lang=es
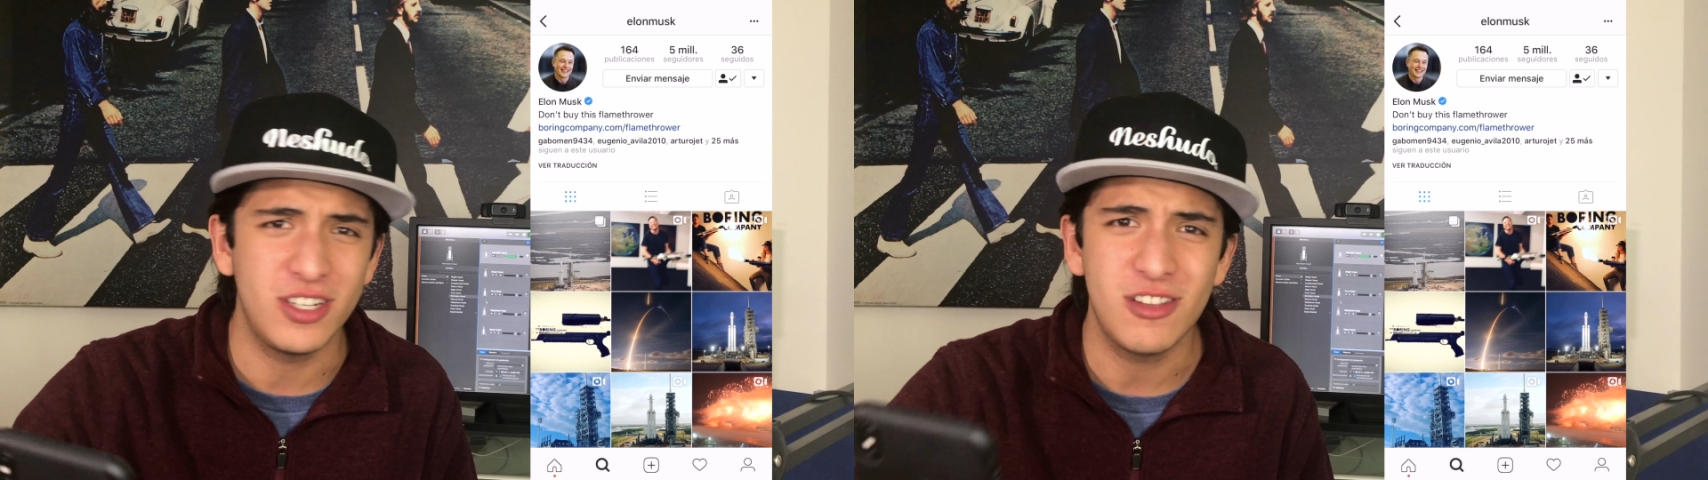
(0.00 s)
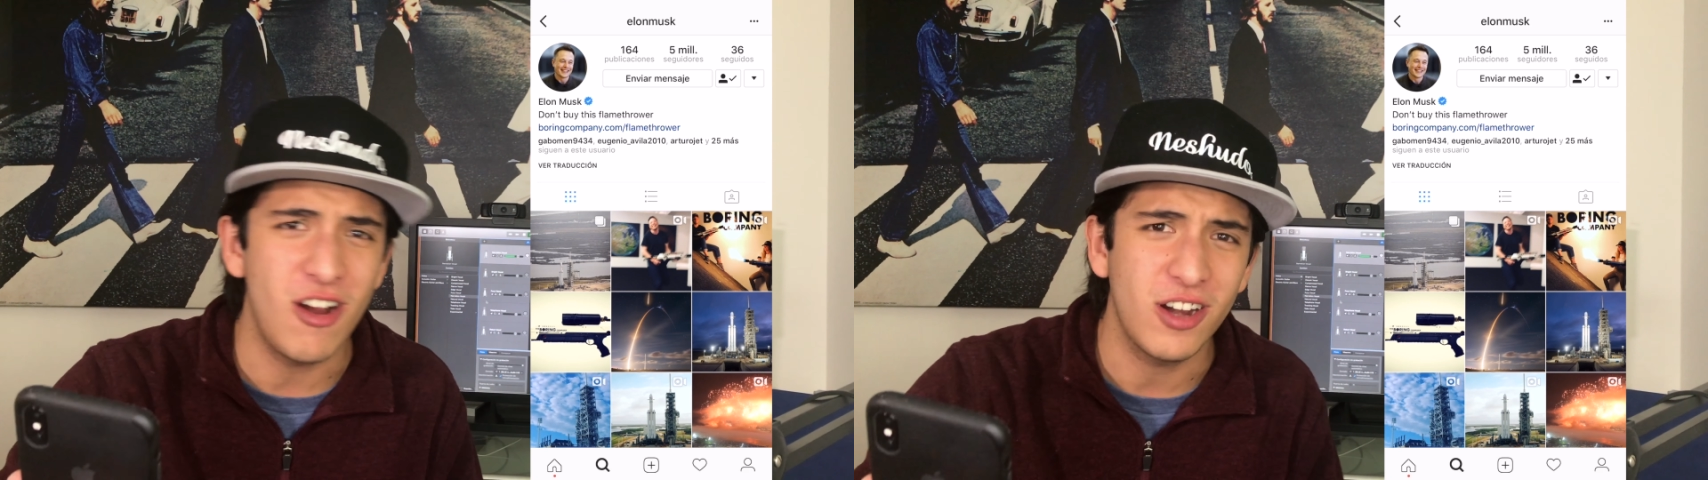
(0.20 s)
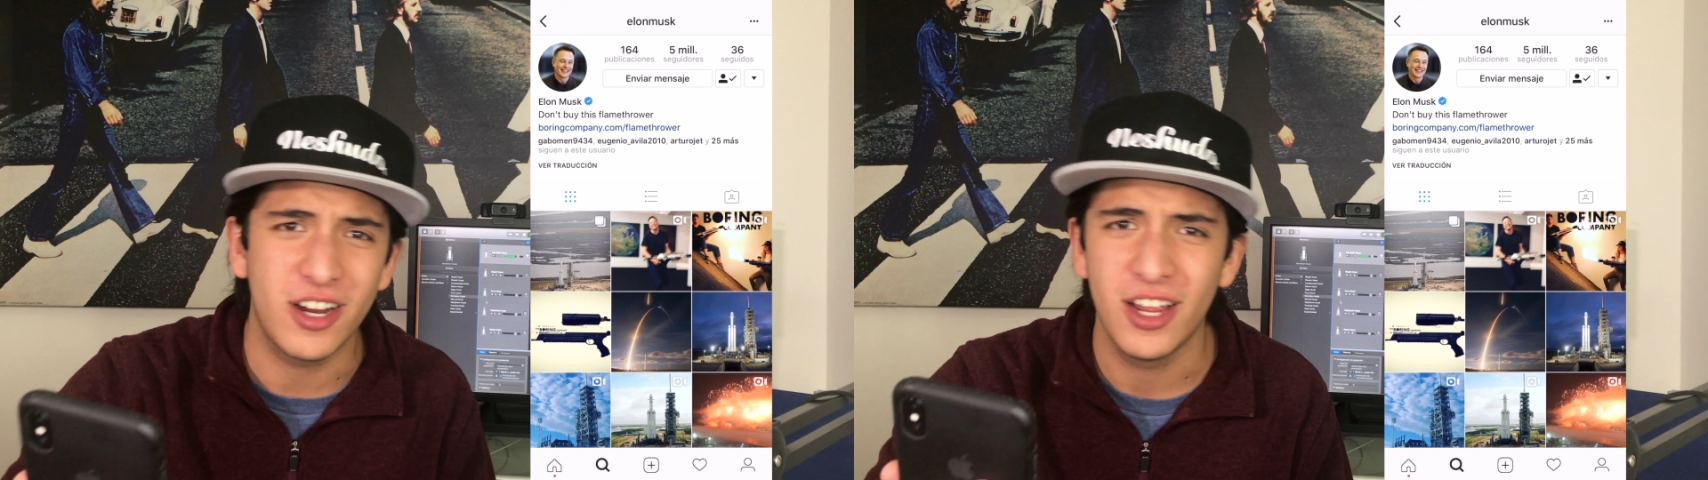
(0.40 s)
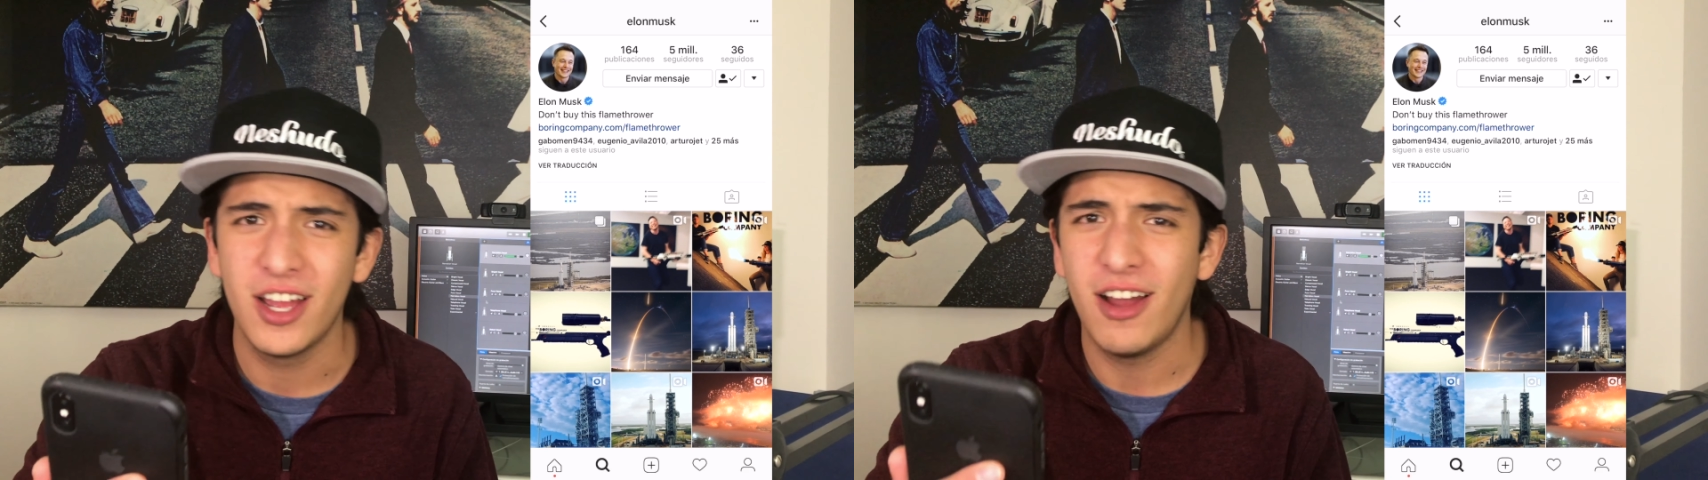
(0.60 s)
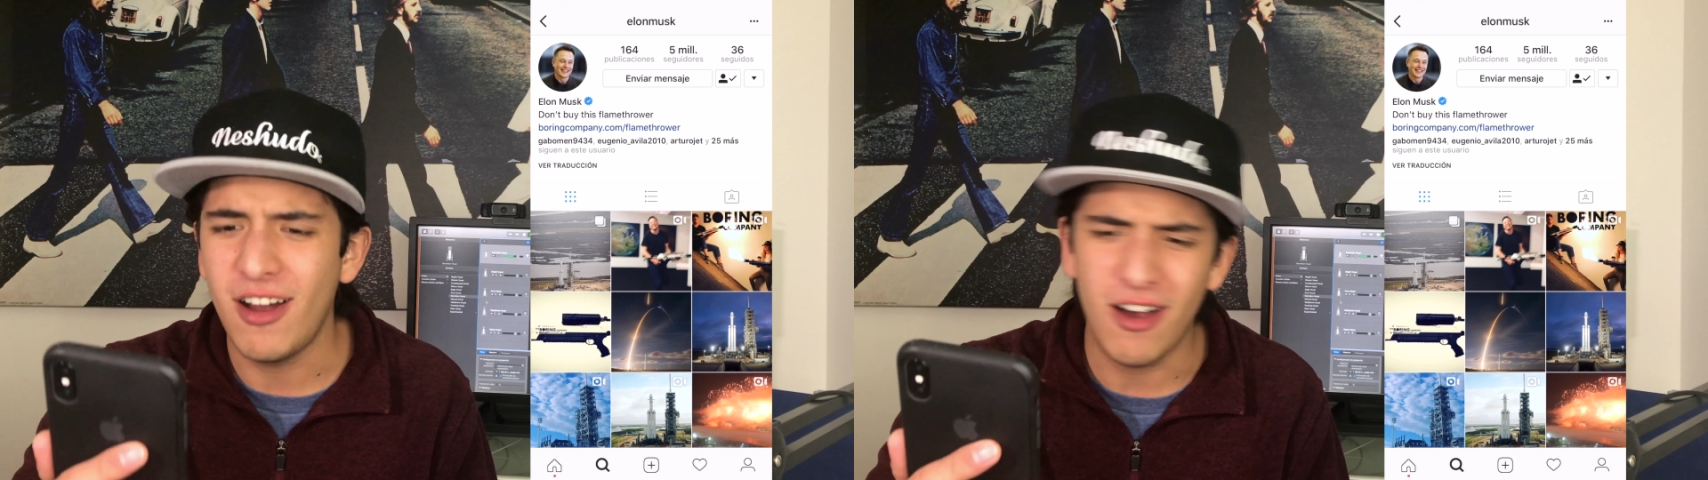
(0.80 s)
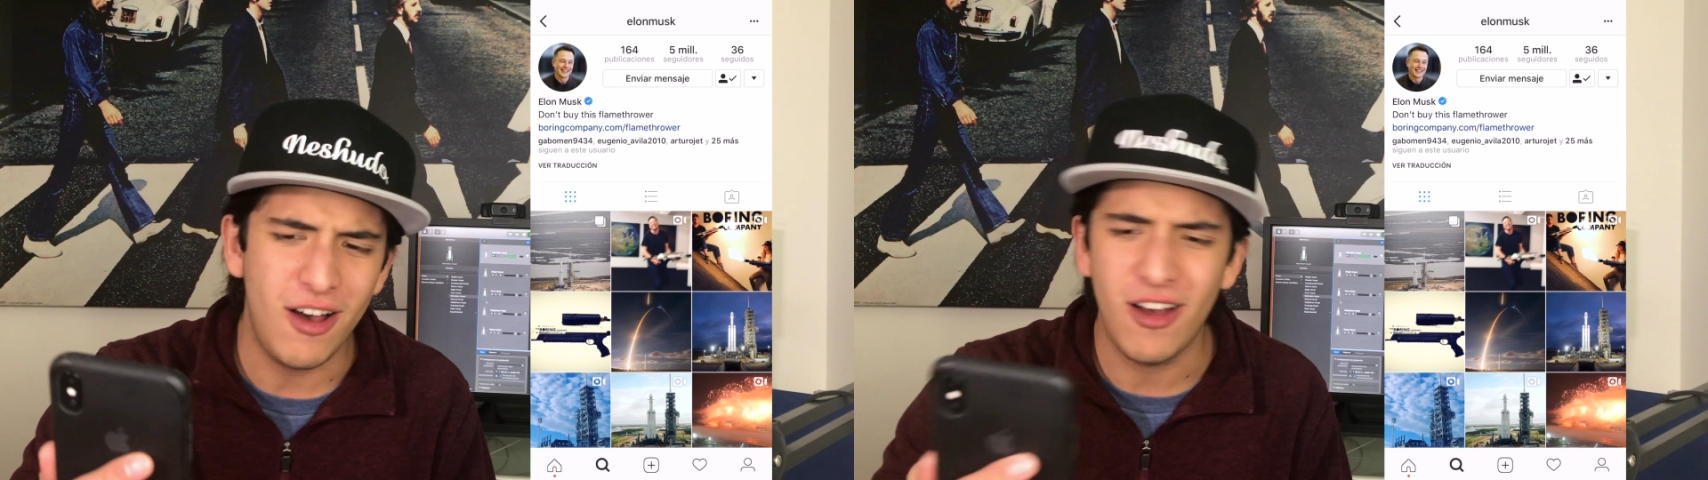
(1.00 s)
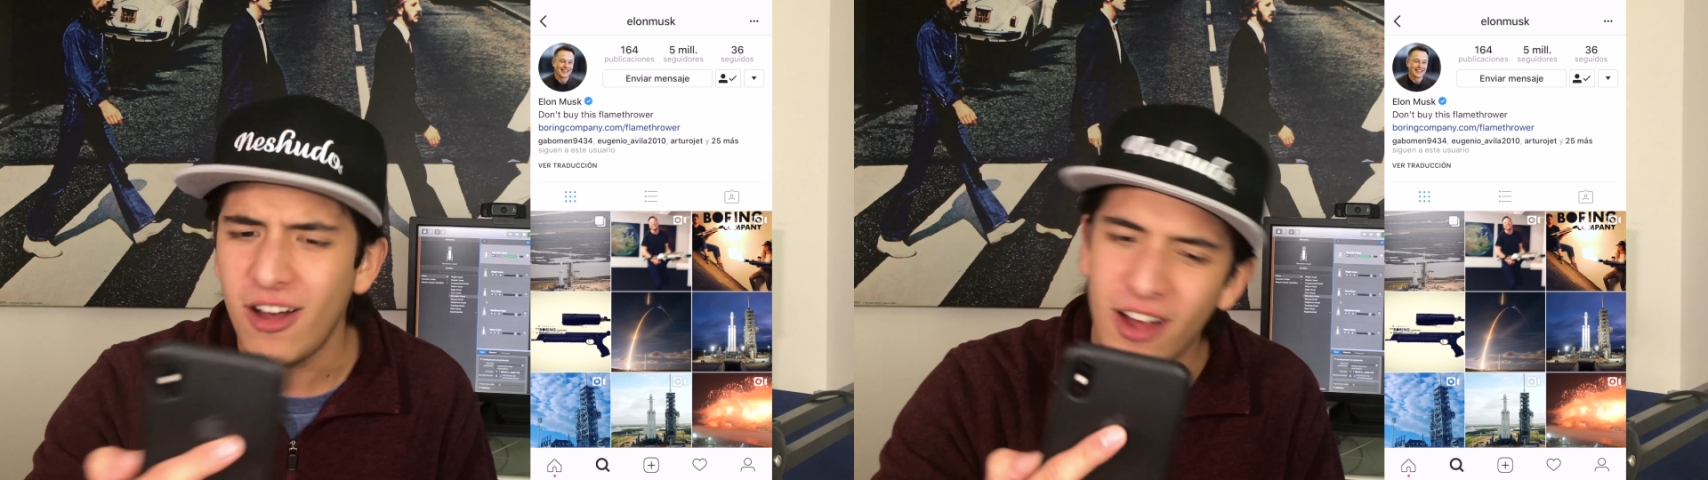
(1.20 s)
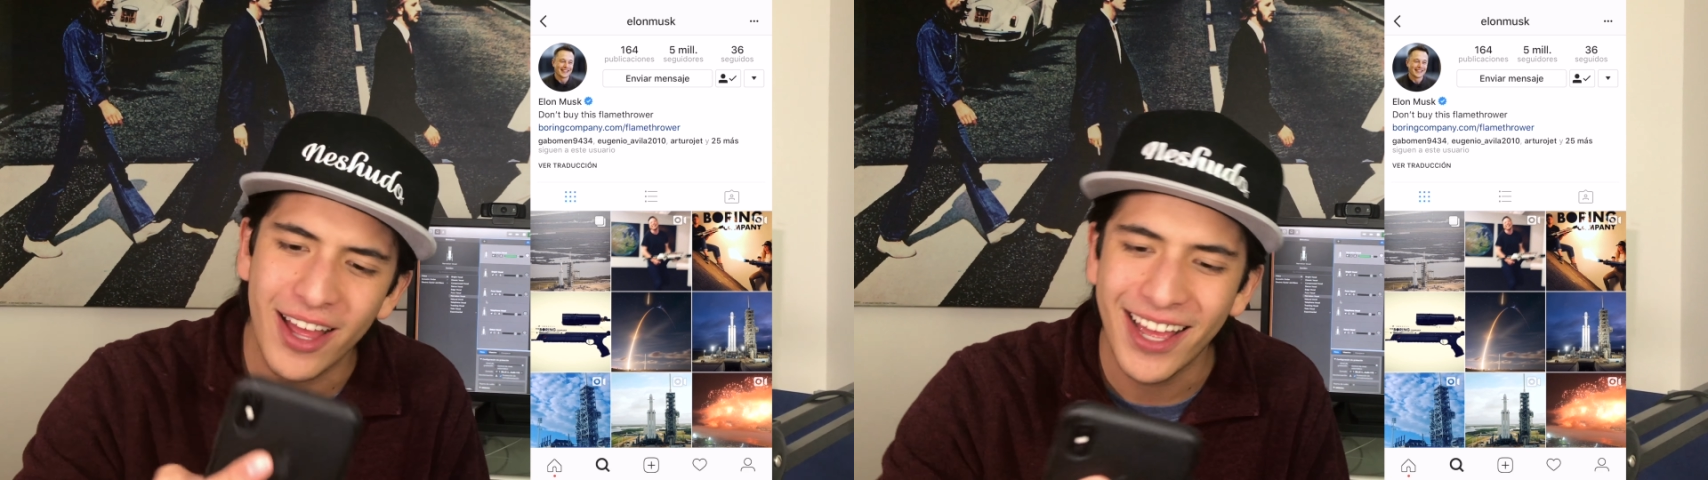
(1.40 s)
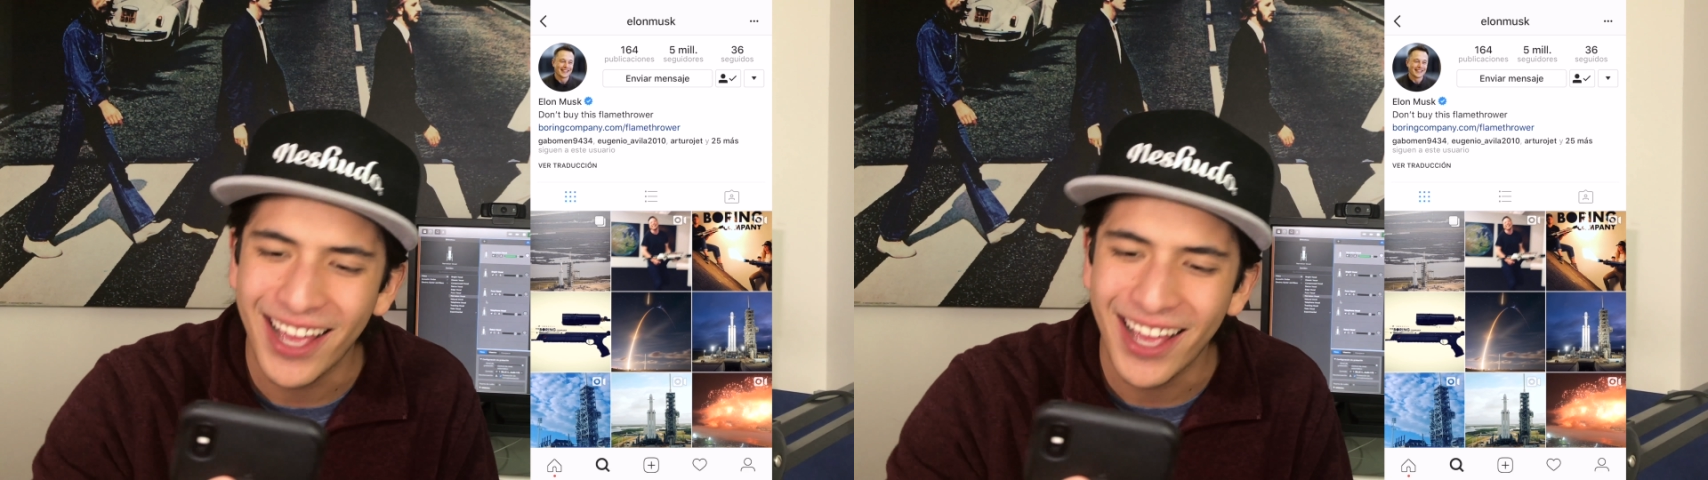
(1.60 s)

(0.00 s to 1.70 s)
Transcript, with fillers: Stark. Ah,